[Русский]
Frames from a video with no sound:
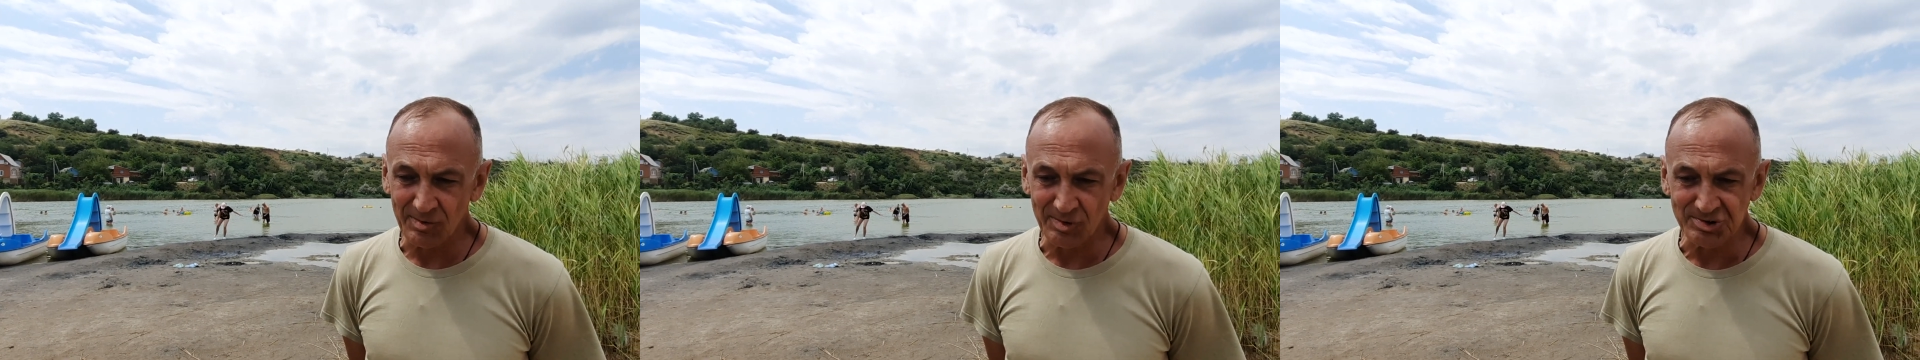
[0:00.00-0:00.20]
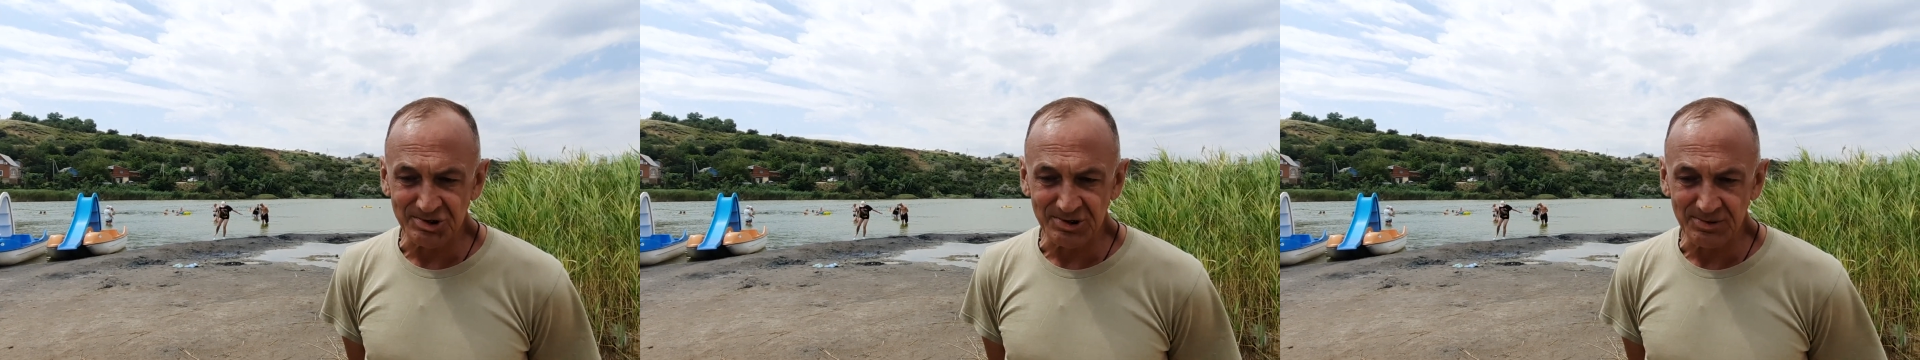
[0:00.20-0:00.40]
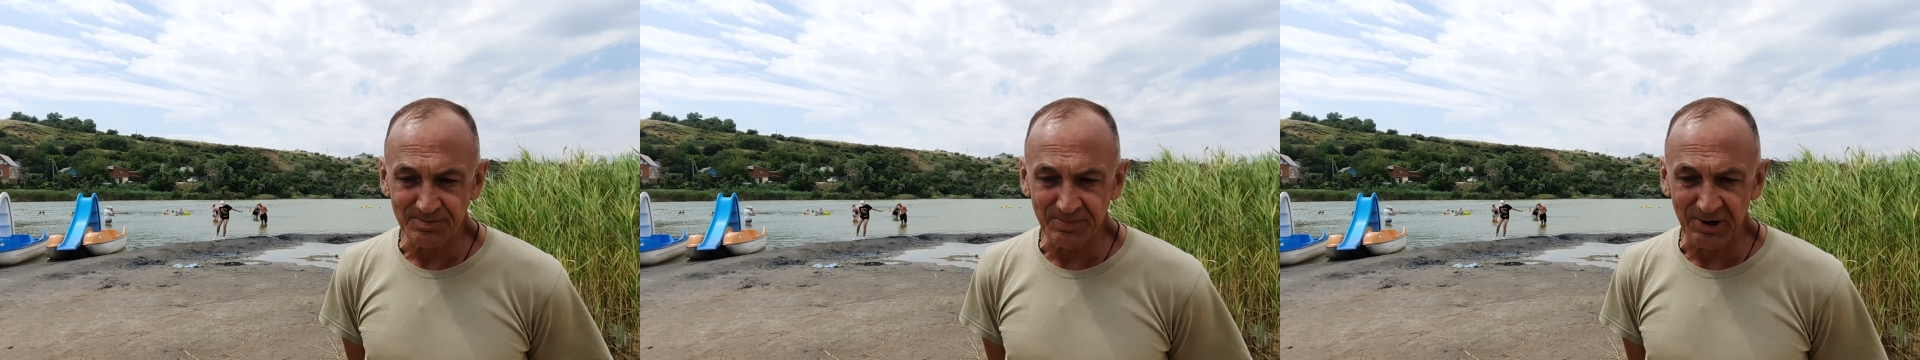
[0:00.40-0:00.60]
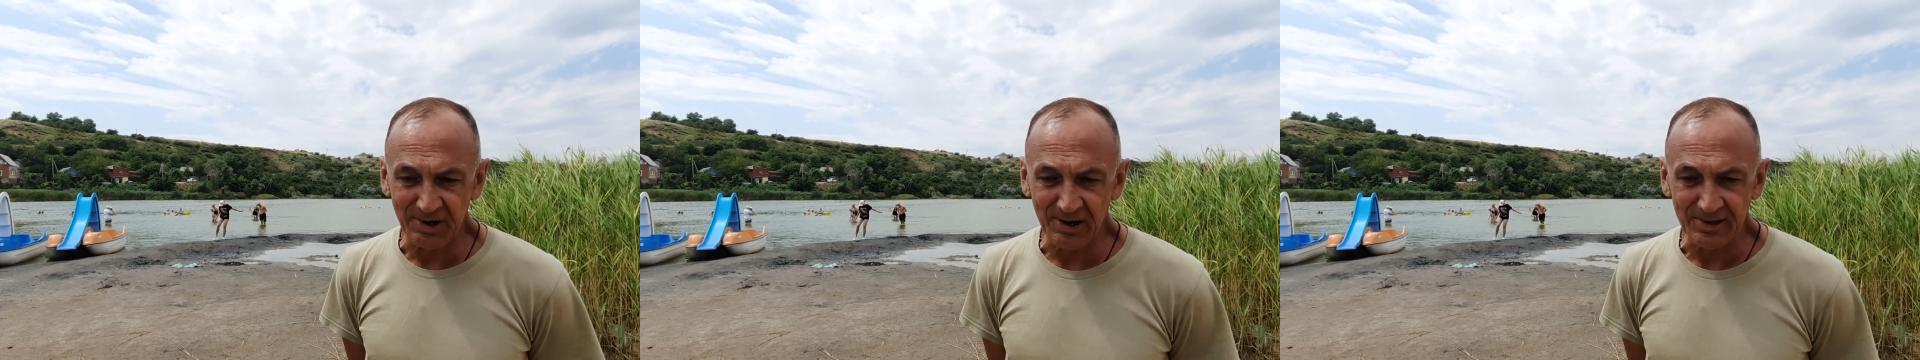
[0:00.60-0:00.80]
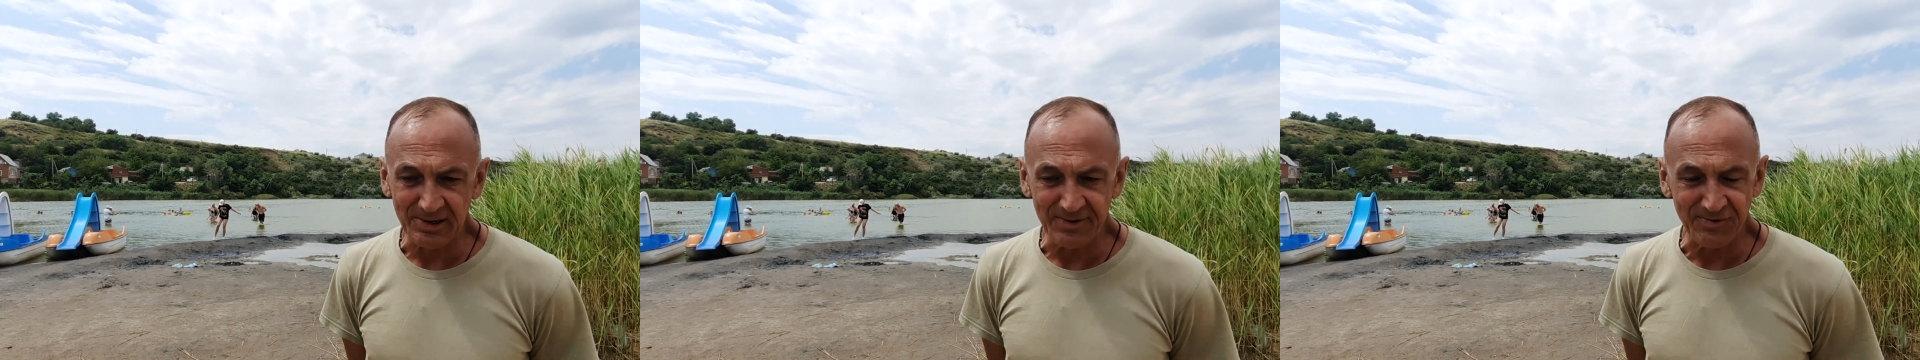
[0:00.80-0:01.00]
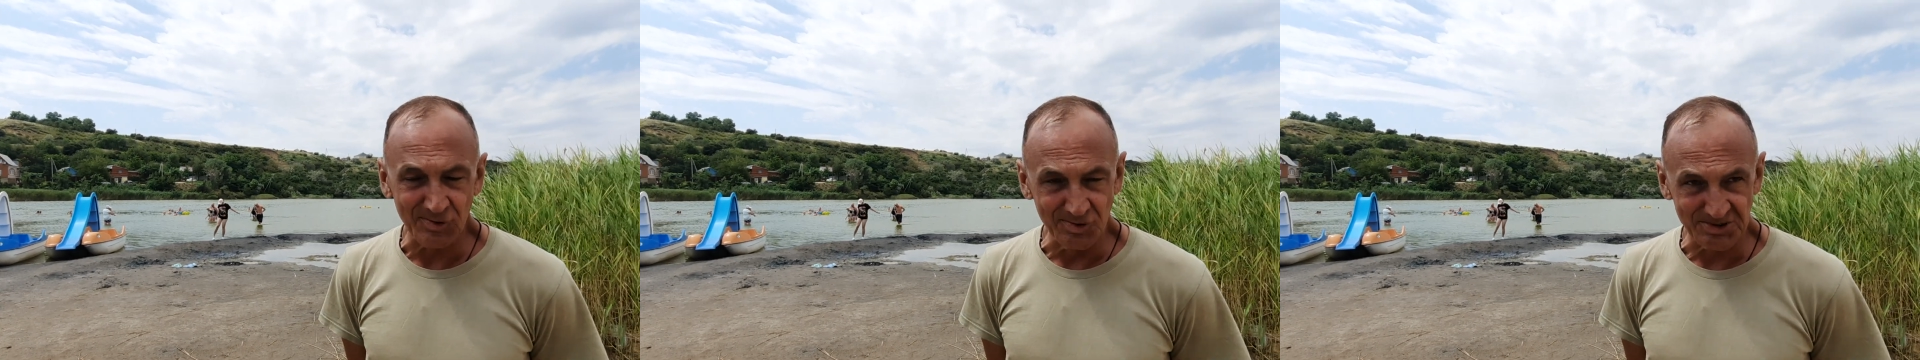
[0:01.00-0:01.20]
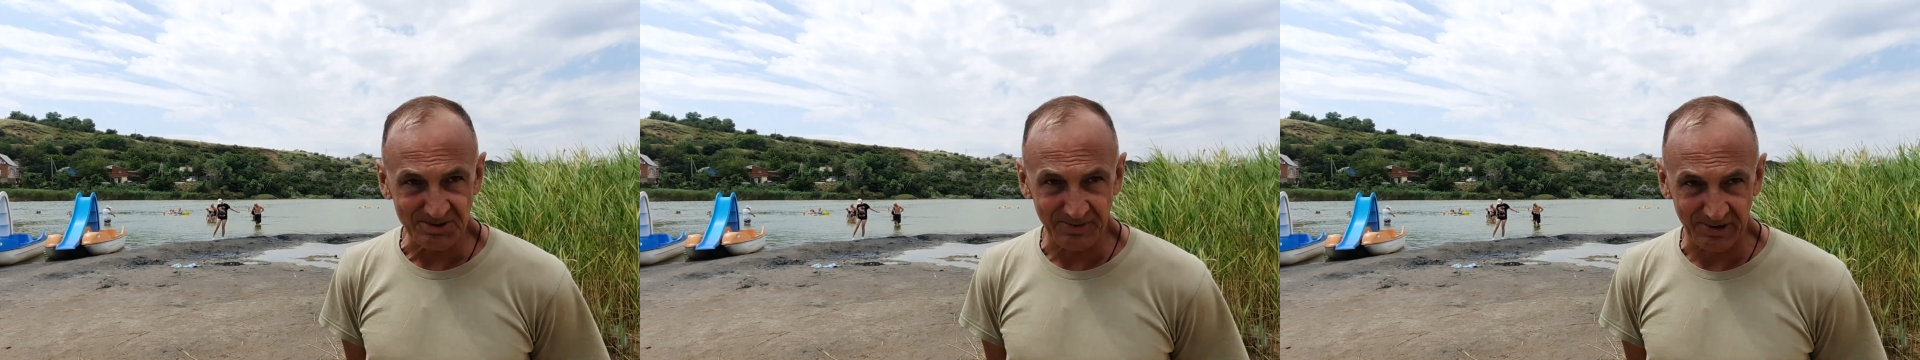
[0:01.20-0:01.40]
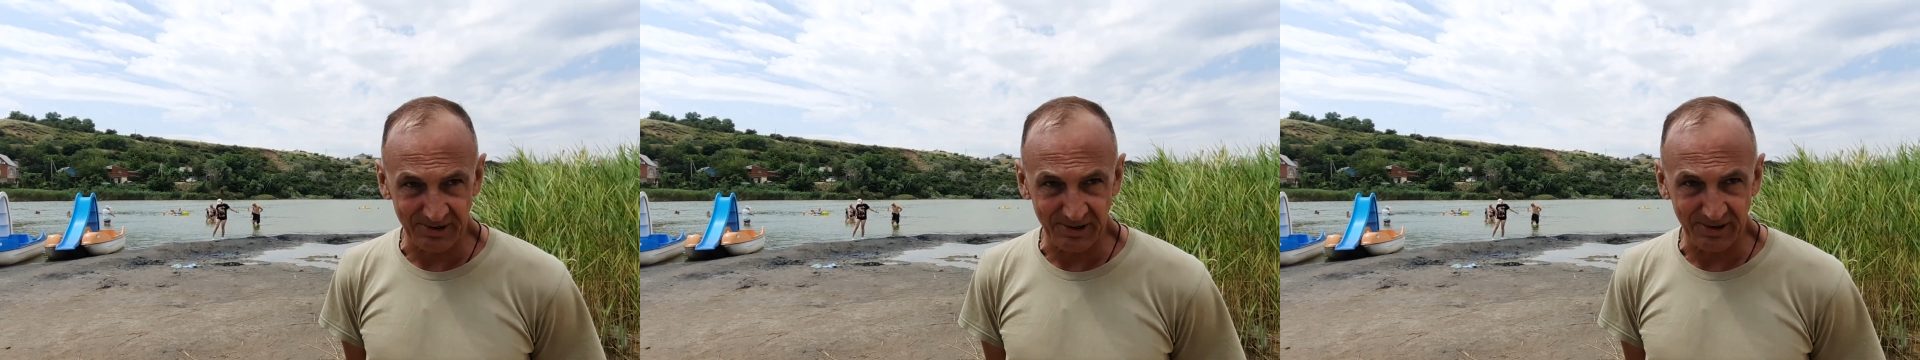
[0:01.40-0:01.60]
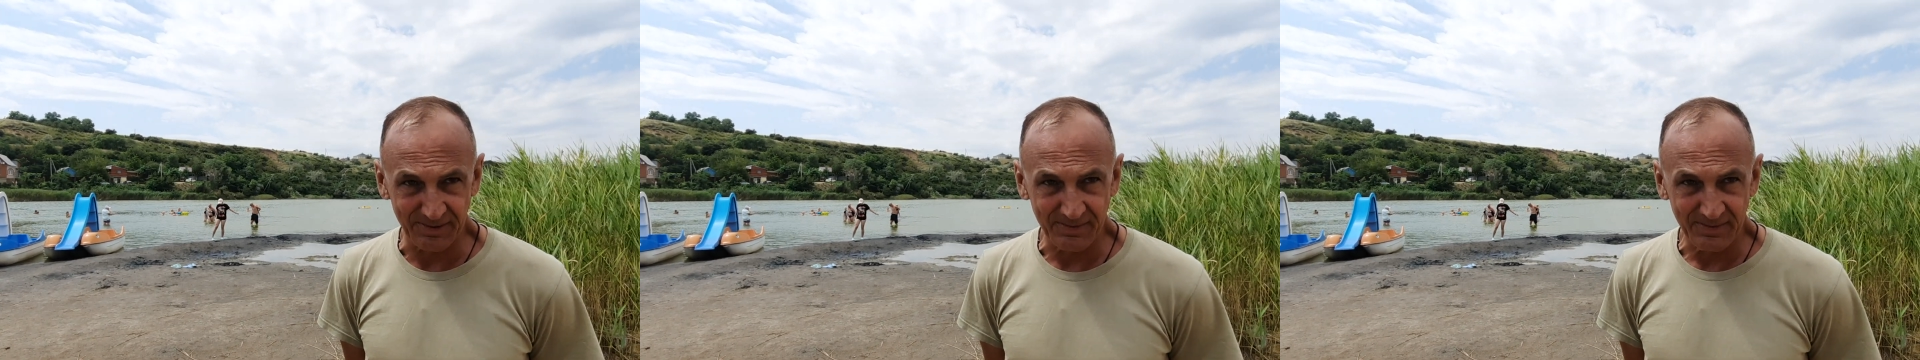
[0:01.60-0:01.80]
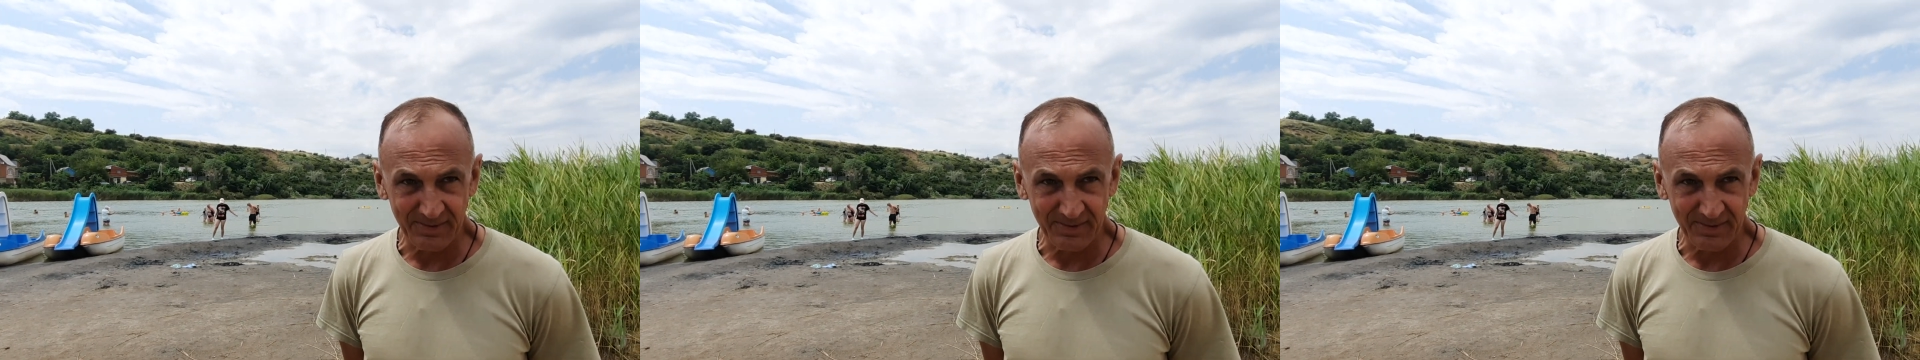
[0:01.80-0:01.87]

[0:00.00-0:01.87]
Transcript: очень приятный вкус воды.